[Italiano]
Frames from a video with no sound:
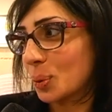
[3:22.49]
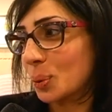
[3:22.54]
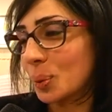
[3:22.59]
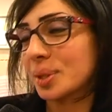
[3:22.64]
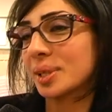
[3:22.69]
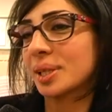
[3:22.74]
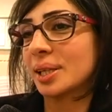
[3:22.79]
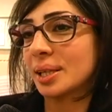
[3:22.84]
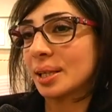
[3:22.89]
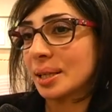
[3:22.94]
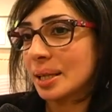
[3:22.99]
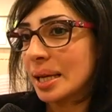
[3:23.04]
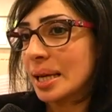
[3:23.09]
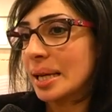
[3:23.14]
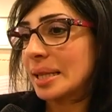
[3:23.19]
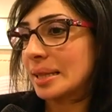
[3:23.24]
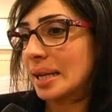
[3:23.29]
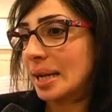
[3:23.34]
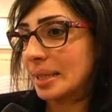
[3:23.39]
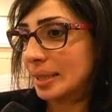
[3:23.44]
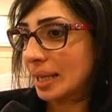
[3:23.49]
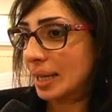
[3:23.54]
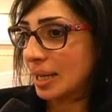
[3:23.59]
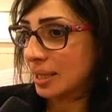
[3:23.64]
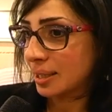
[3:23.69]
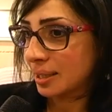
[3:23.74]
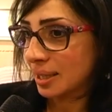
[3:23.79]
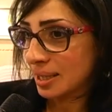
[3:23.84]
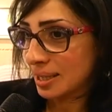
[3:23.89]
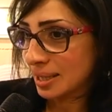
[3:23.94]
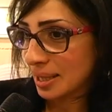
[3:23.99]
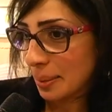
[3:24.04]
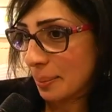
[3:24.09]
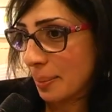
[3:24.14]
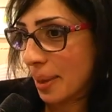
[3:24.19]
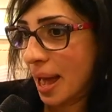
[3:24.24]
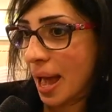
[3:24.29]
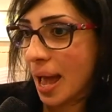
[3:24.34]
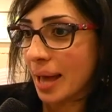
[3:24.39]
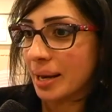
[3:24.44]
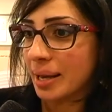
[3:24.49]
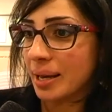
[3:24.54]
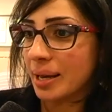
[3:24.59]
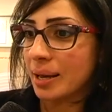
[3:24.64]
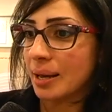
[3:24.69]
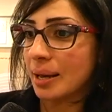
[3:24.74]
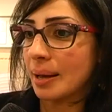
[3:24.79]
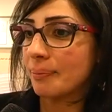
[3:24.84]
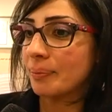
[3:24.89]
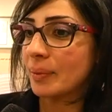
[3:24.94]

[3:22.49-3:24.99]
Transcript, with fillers: Quindi trattare il cliente bene,